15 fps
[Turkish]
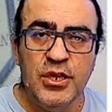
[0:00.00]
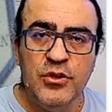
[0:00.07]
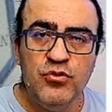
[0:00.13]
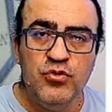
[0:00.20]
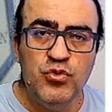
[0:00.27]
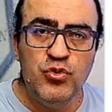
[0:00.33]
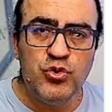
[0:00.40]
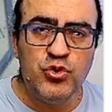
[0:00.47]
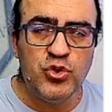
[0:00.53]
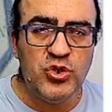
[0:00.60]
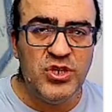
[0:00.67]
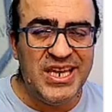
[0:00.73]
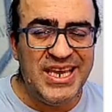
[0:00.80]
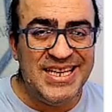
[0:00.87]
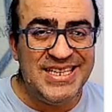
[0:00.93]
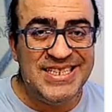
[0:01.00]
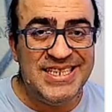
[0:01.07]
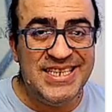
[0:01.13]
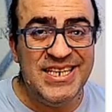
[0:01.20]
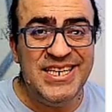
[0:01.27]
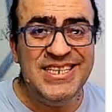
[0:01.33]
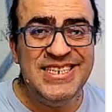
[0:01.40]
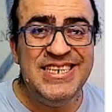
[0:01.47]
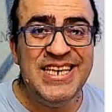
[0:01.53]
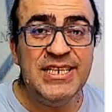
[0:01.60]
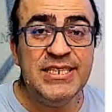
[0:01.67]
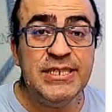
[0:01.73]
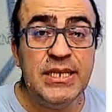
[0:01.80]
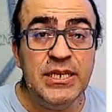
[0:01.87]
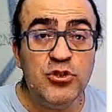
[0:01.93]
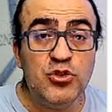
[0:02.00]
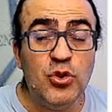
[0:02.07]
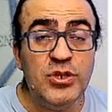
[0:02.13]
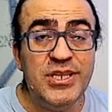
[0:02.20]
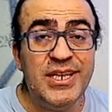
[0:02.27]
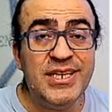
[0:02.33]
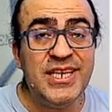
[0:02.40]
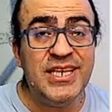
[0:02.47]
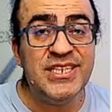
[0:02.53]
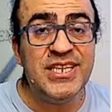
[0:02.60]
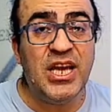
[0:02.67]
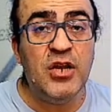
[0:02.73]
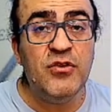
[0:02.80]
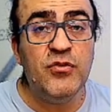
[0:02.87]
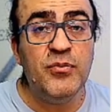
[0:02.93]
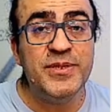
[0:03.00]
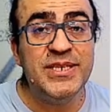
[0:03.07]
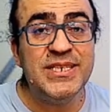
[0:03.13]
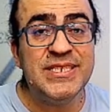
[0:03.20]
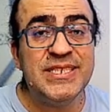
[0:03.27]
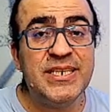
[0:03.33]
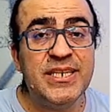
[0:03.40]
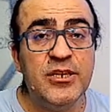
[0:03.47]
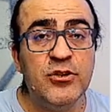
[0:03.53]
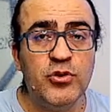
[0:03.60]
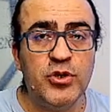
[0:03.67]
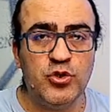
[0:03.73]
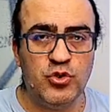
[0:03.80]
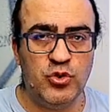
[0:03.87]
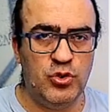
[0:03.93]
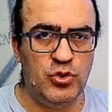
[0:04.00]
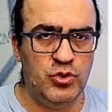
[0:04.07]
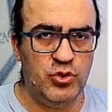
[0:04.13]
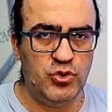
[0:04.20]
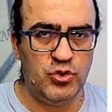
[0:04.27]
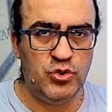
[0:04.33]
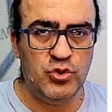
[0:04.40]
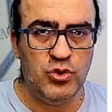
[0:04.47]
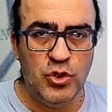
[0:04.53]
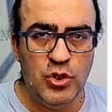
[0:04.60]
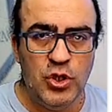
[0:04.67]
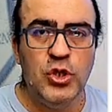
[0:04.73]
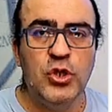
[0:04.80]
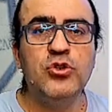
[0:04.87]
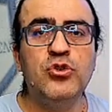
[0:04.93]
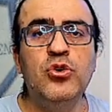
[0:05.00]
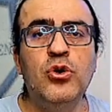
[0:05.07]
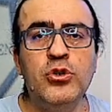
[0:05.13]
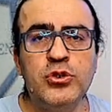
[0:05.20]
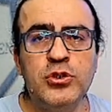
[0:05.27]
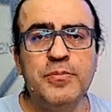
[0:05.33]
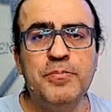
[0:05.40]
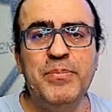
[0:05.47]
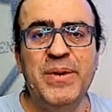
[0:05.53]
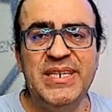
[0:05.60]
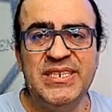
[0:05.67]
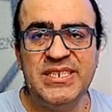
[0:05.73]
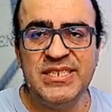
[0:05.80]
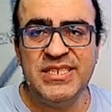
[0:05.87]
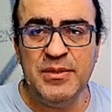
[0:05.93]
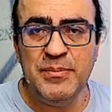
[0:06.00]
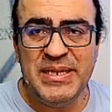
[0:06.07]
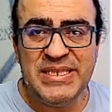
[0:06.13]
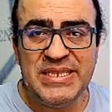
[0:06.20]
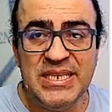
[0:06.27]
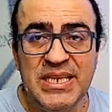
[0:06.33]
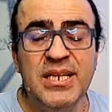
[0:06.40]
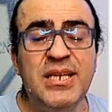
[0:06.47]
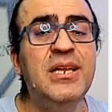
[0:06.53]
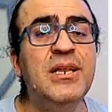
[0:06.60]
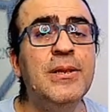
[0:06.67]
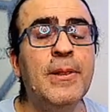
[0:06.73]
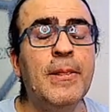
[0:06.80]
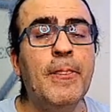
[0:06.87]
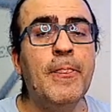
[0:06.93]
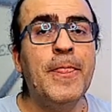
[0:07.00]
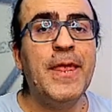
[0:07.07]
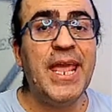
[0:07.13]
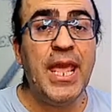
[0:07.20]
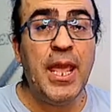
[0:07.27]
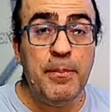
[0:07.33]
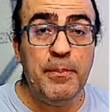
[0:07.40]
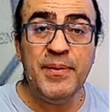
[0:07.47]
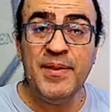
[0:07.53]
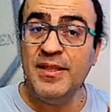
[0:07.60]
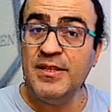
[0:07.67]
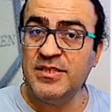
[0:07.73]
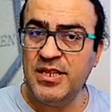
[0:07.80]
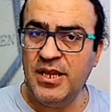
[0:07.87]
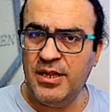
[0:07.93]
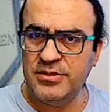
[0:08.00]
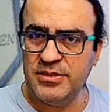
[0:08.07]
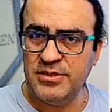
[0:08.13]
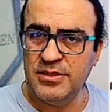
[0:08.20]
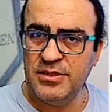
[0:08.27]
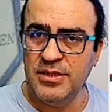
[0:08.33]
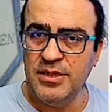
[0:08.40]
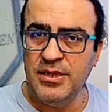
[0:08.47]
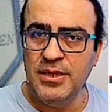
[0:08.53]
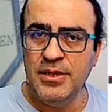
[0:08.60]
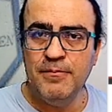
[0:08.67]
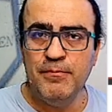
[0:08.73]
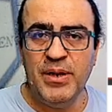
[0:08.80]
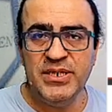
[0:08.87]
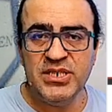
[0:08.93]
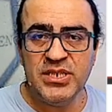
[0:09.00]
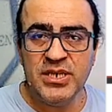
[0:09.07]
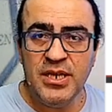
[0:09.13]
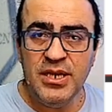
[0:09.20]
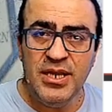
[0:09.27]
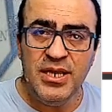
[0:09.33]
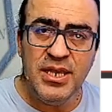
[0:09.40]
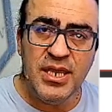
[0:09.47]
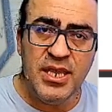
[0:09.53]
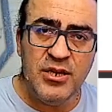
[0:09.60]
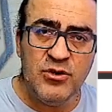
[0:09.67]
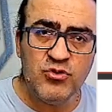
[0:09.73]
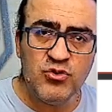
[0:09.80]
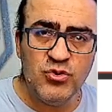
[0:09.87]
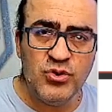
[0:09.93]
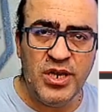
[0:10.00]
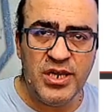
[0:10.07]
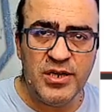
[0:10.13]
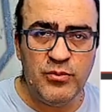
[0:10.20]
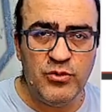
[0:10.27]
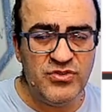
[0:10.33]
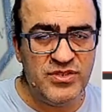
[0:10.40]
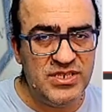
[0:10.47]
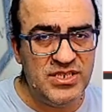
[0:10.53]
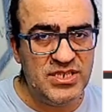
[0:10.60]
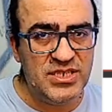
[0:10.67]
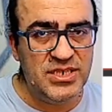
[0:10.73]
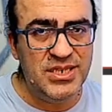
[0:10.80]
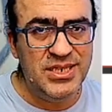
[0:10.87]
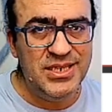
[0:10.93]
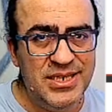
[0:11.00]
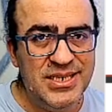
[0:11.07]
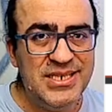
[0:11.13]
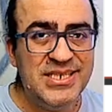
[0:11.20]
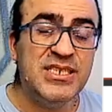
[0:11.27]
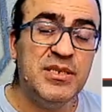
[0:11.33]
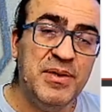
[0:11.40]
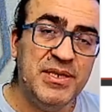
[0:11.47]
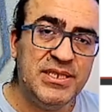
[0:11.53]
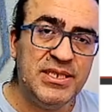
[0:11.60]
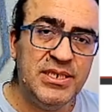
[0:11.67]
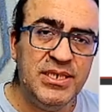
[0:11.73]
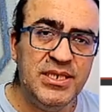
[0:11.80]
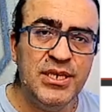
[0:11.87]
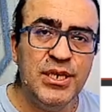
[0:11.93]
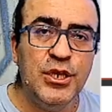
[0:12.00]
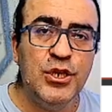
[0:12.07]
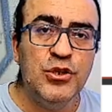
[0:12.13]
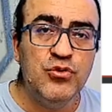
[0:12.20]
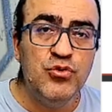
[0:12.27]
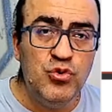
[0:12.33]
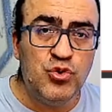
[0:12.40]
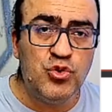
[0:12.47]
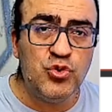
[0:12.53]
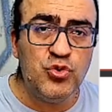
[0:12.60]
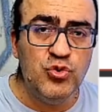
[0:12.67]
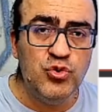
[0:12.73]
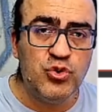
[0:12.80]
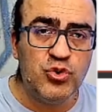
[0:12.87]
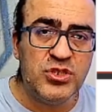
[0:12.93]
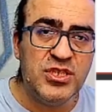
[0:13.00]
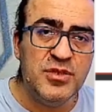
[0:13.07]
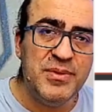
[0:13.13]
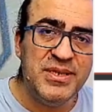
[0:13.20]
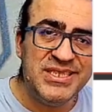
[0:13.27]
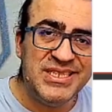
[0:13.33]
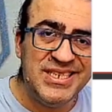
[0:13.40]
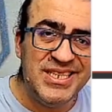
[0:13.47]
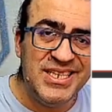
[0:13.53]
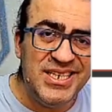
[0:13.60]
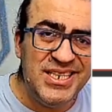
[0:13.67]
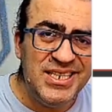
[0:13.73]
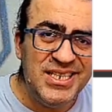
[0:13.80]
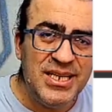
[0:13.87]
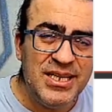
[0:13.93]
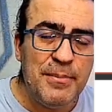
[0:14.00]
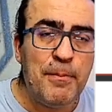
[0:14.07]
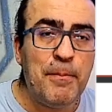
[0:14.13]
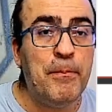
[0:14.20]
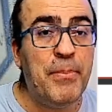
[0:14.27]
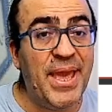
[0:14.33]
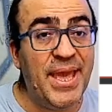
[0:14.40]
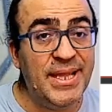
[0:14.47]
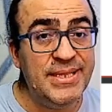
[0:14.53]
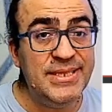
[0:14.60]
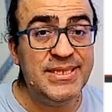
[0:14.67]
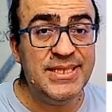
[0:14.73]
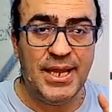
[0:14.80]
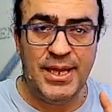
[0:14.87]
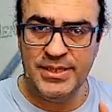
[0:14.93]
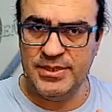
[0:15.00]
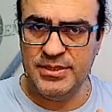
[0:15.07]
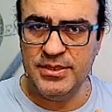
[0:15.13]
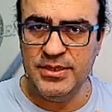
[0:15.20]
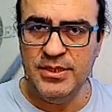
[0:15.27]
3 etil yan dalı söylerken de alfabetik sıraya göre söylüyorsun. 4 5 dimetil hep tan. Başka en uzun karbon zinciri simetrik 3-3 dimetil pentan.